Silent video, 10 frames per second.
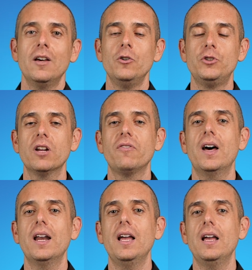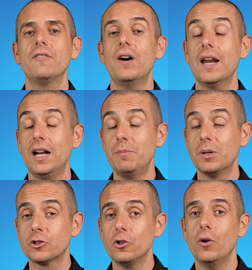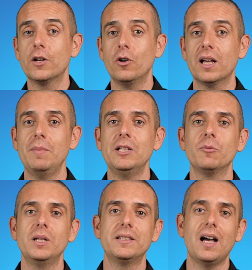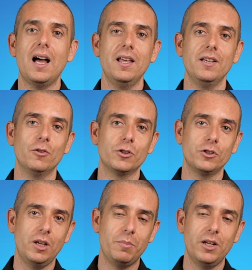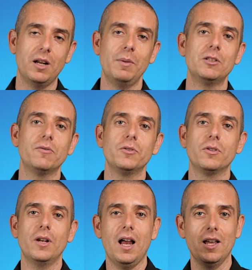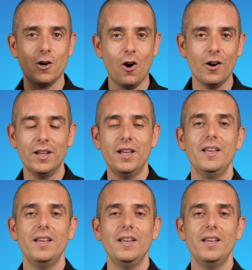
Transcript: riuscire a fare, fare alle persone il collegamento mentale, in questo esempio allenamento funzionale, con